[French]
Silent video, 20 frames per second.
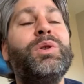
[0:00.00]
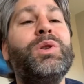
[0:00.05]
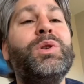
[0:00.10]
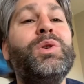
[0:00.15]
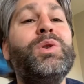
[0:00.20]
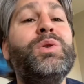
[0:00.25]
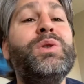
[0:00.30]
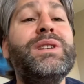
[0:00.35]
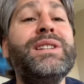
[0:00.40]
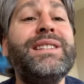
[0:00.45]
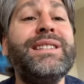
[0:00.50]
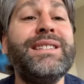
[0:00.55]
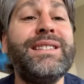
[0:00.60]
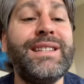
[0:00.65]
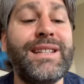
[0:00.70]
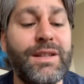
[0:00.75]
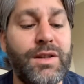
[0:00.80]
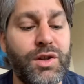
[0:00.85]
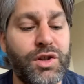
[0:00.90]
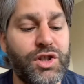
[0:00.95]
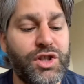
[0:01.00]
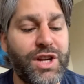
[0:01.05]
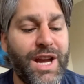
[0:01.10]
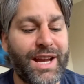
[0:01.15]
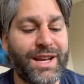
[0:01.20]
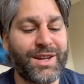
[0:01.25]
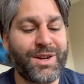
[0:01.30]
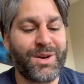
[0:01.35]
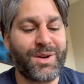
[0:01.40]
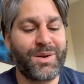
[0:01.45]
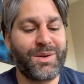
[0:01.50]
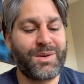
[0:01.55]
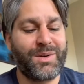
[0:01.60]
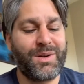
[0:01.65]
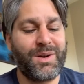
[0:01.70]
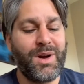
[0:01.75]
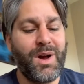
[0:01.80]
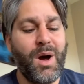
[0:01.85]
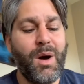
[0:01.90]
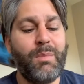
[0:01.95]
l'unicité de chacun,
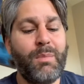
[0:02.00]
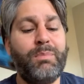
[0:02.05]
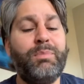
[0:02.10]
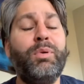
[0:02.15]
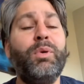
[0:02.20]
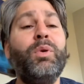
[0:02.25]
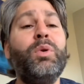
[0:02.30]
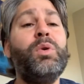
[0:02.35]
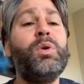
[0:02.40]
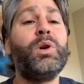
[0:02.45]
pour